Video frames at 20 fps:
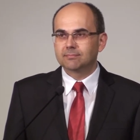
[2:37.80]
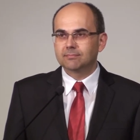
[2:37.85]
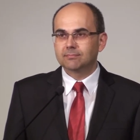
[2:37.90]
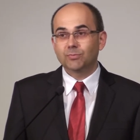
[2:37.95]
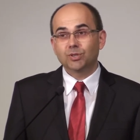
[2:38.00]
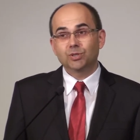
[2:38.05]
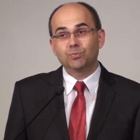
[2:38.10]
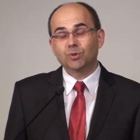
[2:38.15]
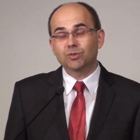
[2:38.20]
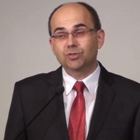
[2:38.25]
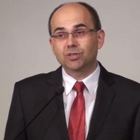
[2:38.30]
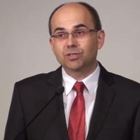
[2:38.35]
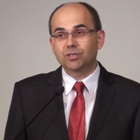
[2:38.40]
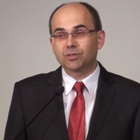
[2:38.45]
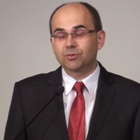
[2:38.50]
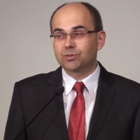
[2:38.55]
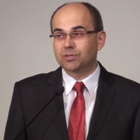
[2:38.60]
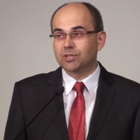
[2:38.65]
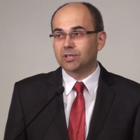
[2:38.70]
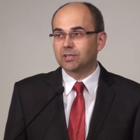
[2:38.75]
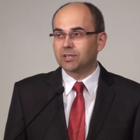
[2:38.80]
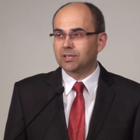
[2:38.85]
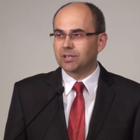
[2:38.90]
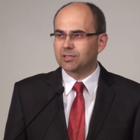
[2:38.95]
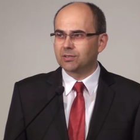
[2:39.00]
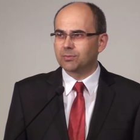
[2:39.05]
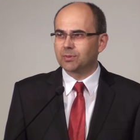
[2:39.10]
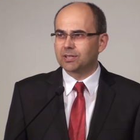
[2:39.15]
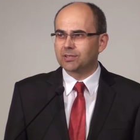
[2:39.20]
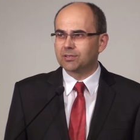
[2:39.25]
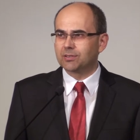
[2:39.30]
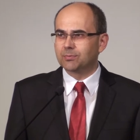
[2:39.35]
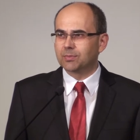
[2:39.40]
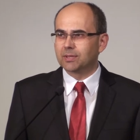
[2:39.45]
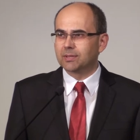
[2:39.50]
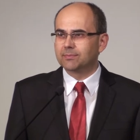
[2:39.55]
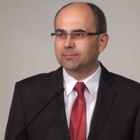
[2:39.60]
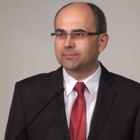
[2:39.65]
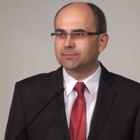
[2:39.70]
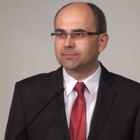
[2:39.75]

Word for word: Być może się już nigdy nie zobaczymy.